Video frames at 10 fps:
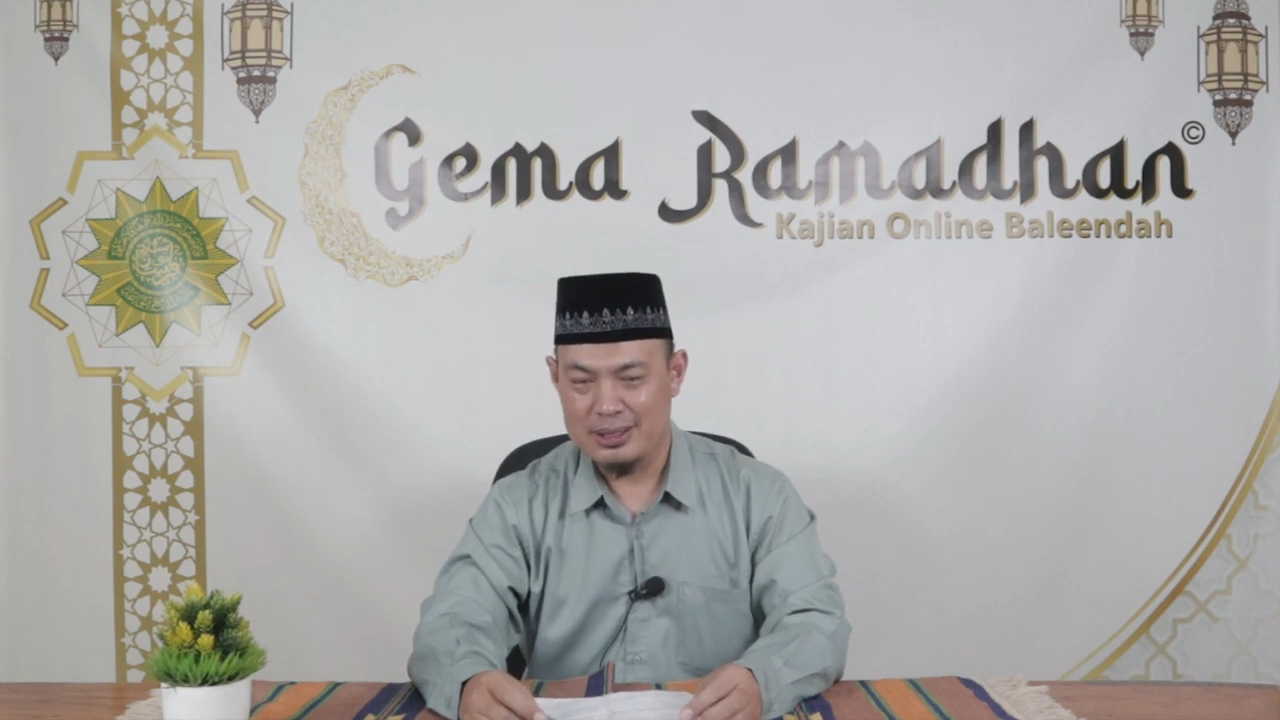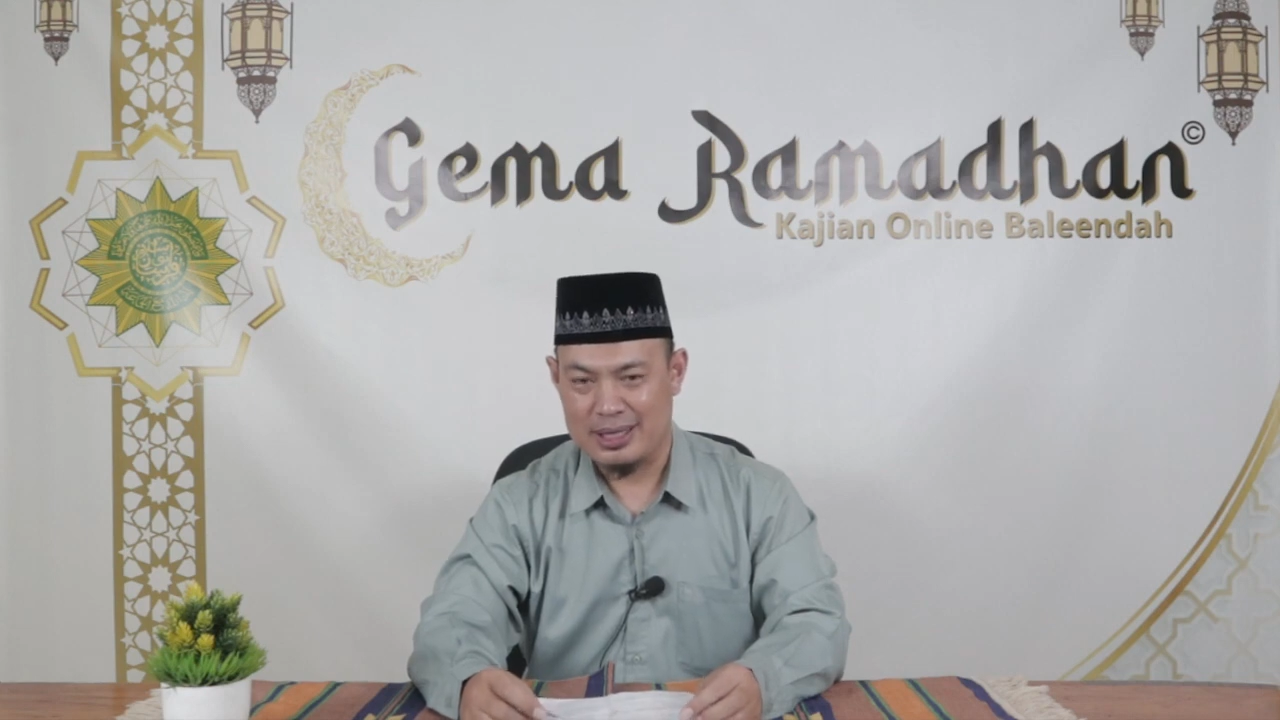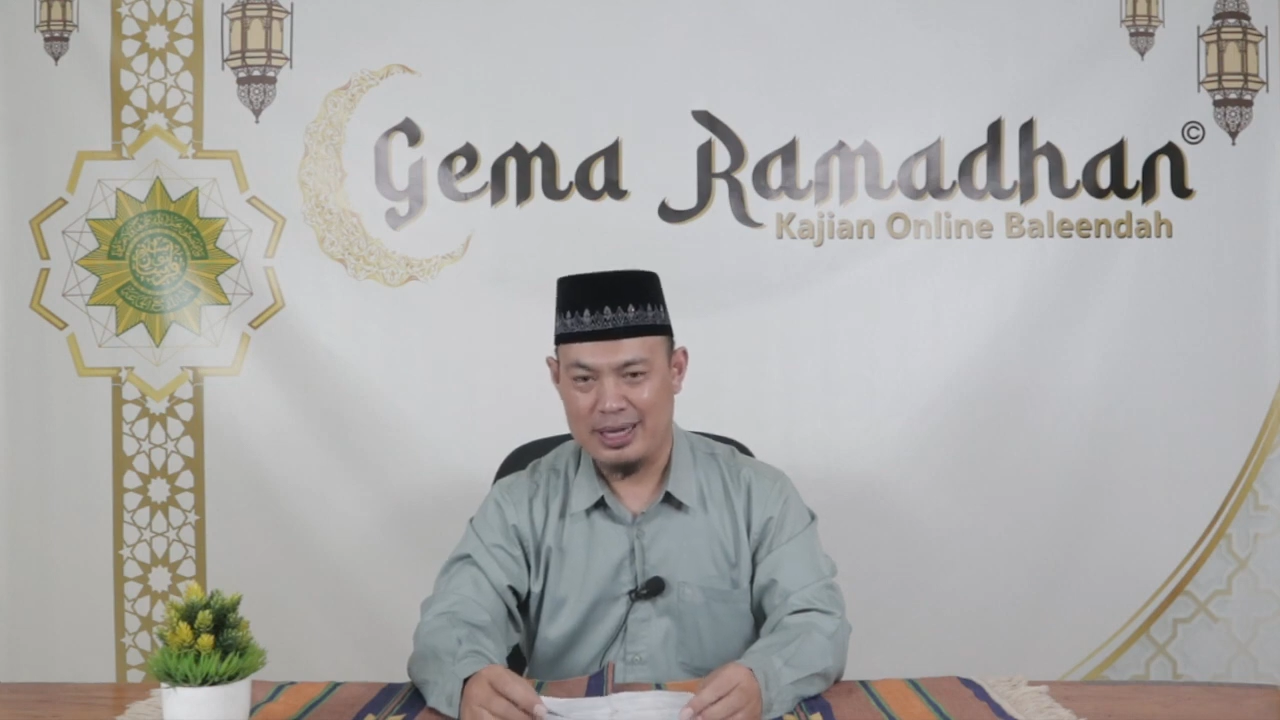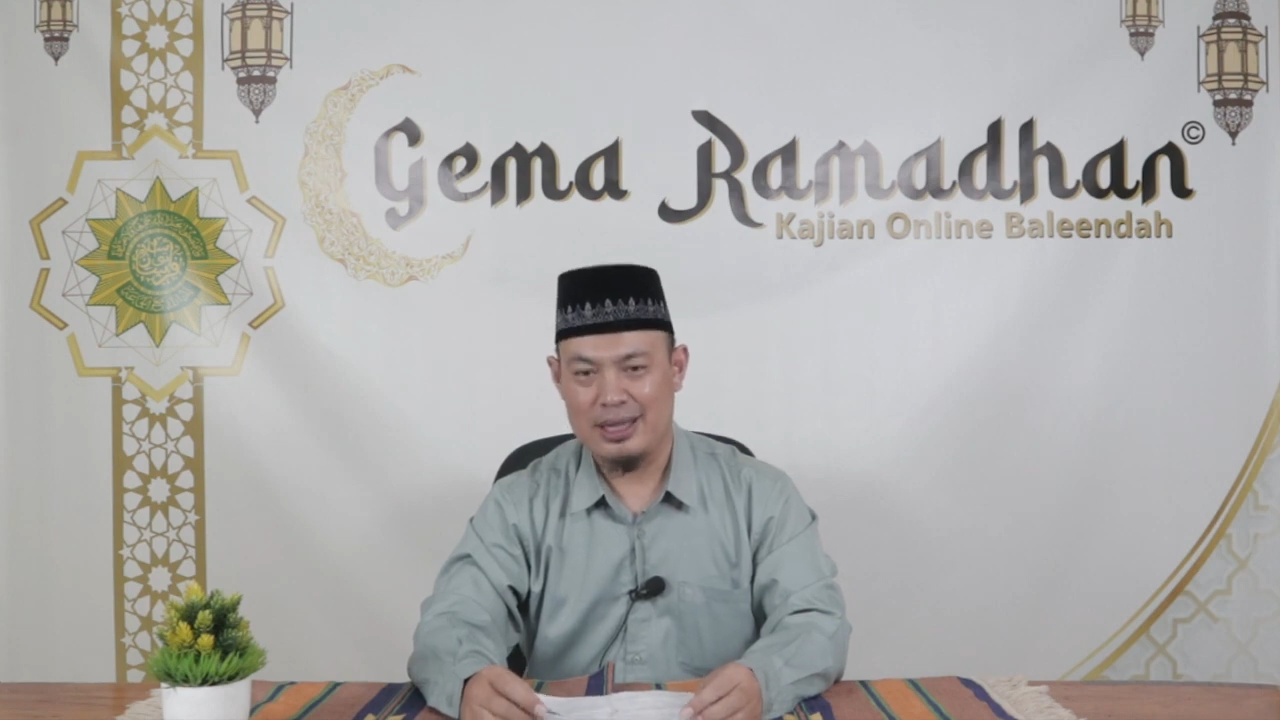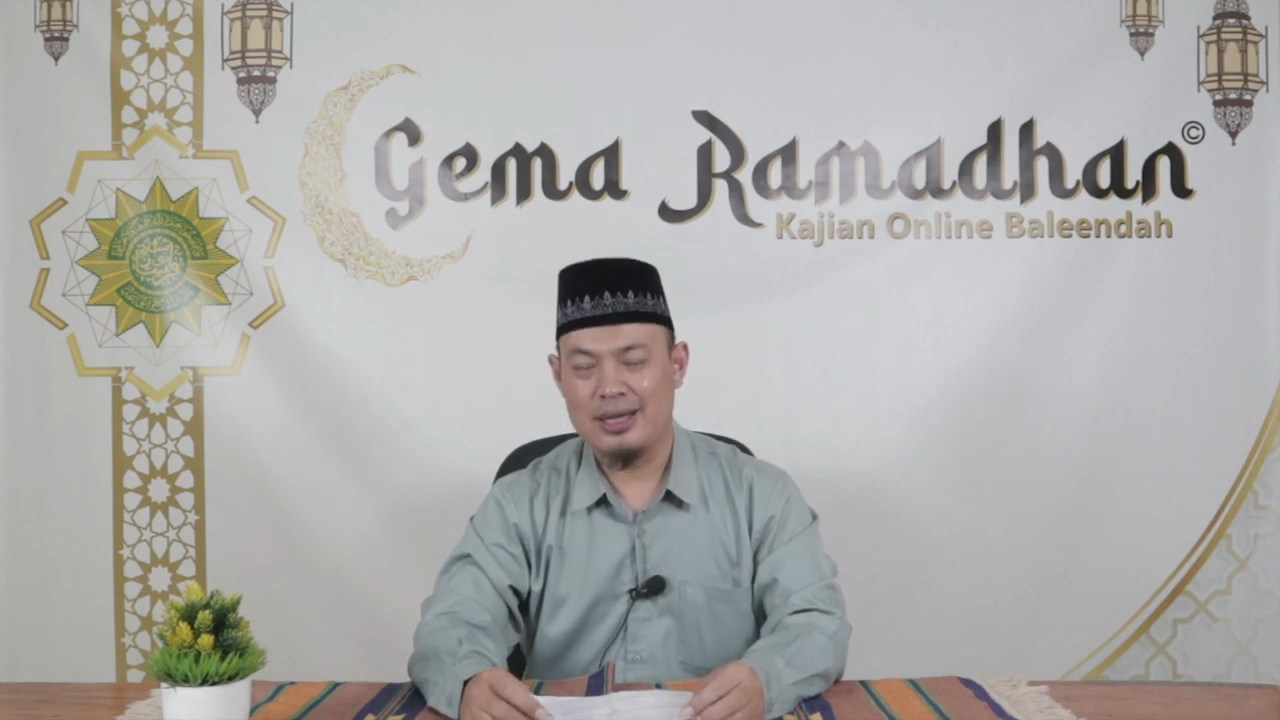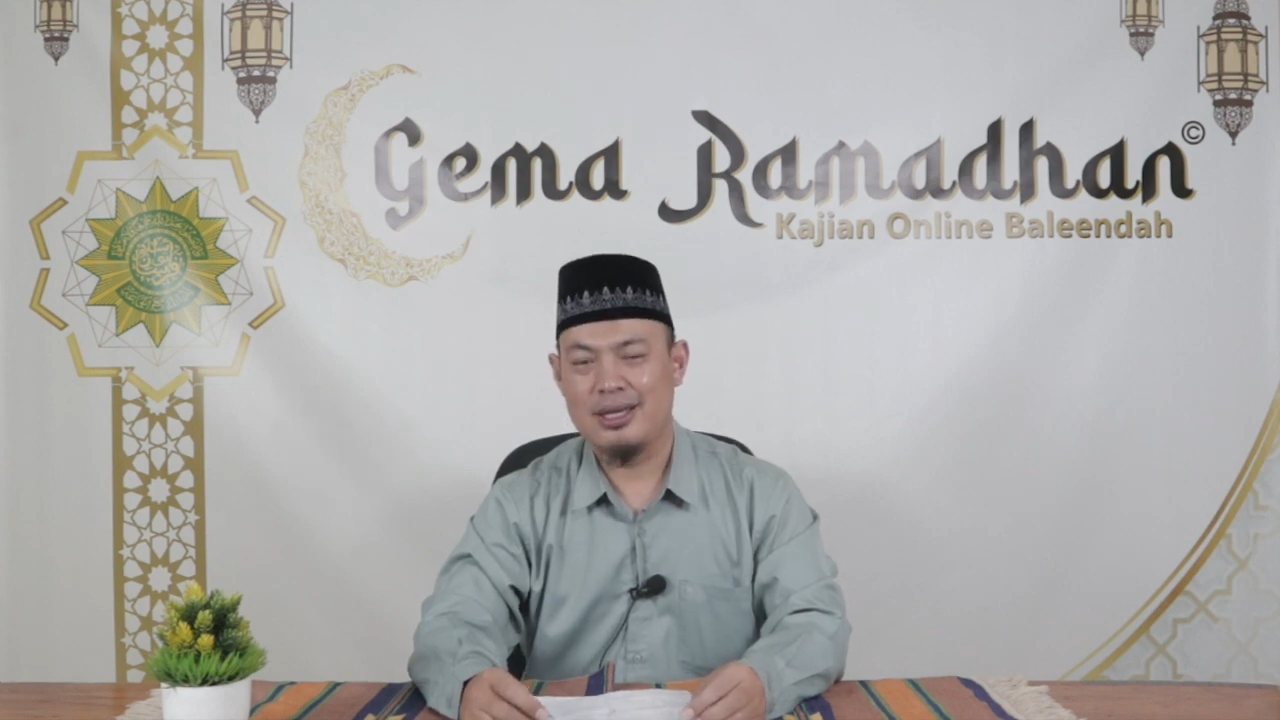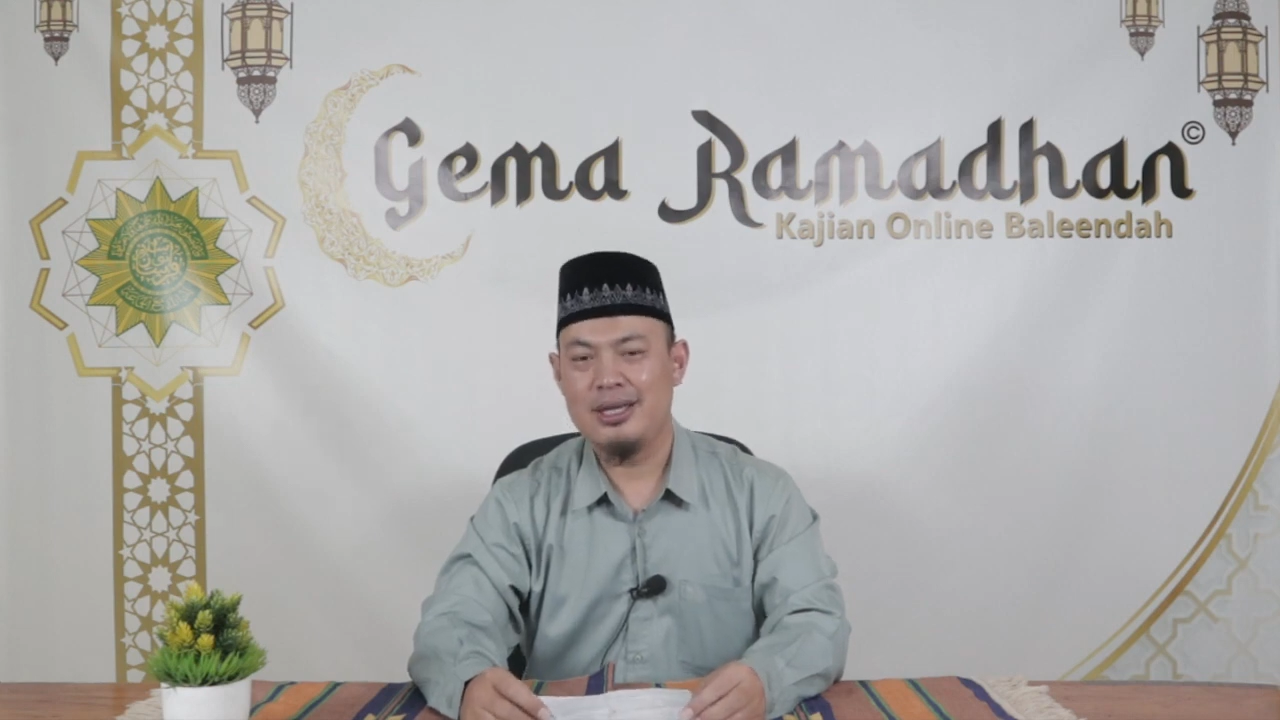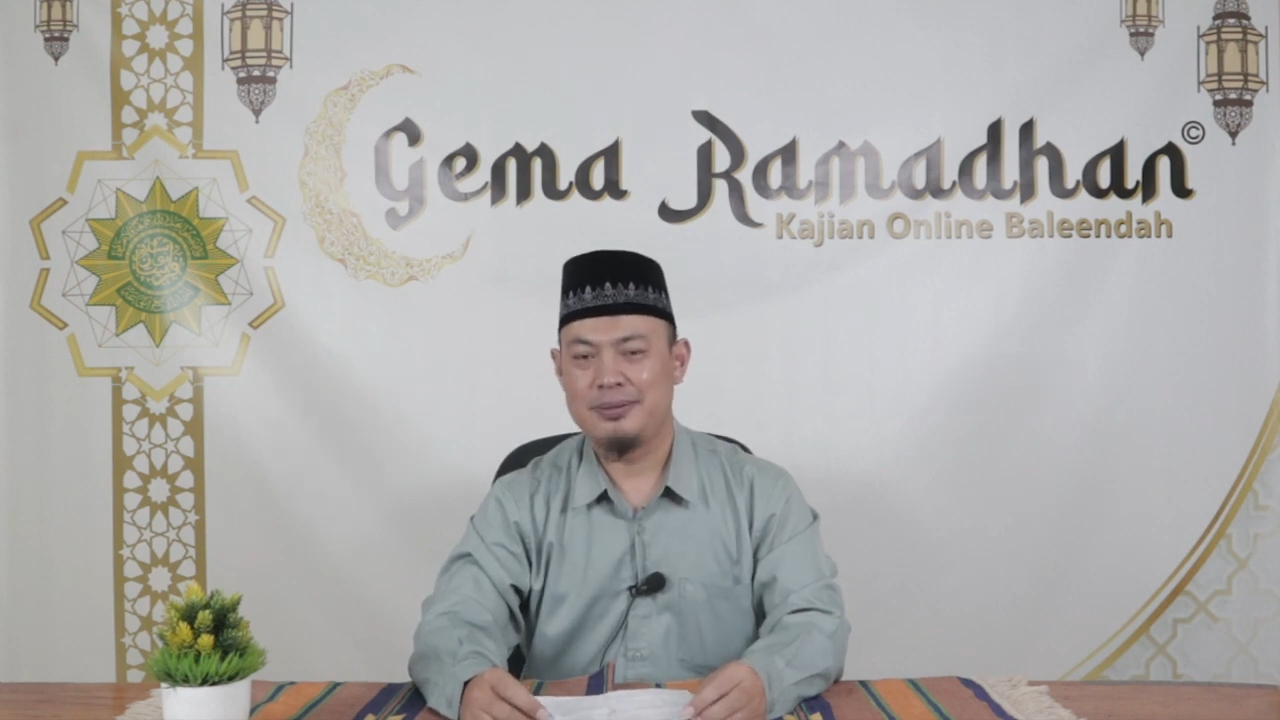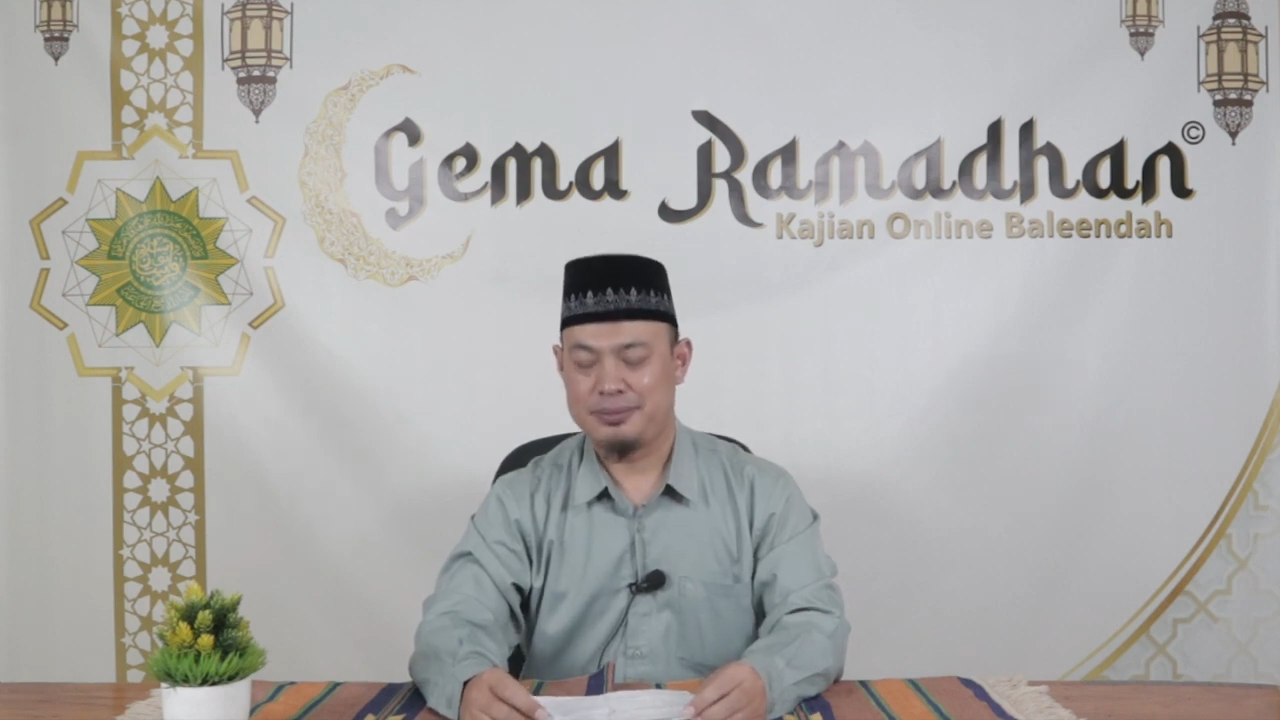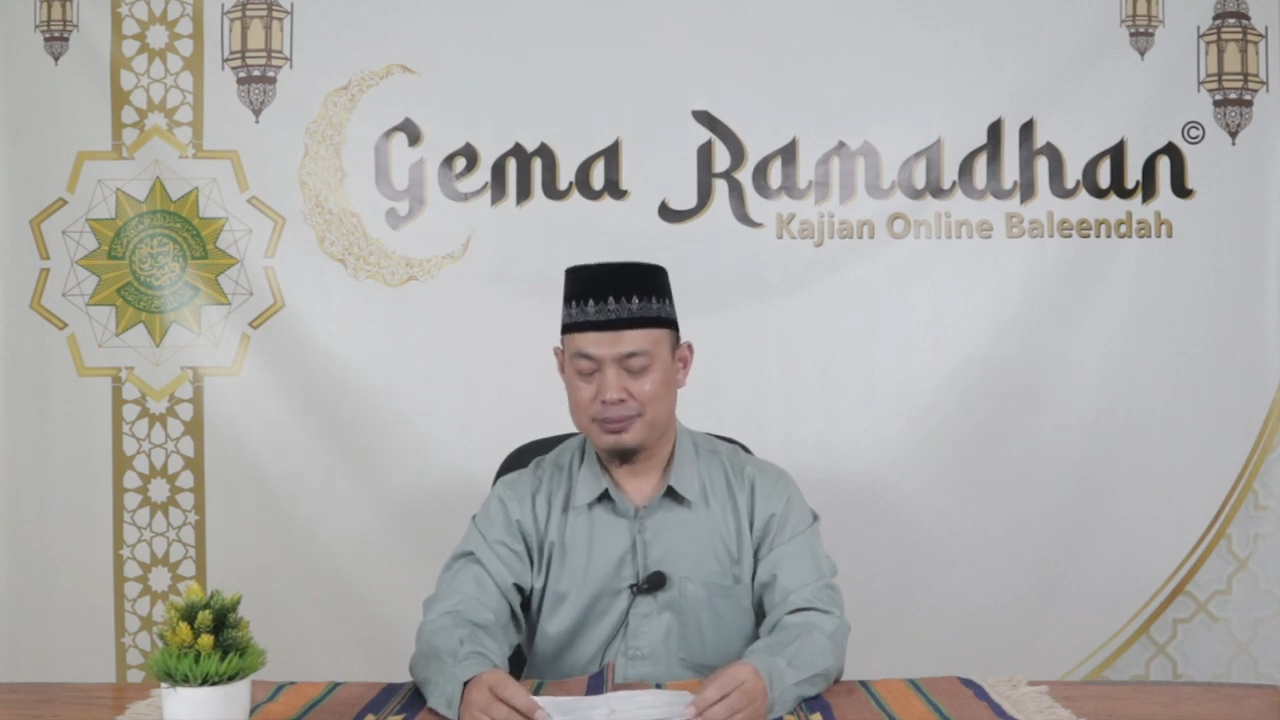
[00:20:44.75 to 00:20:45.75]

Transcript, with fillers: Sekali lagi,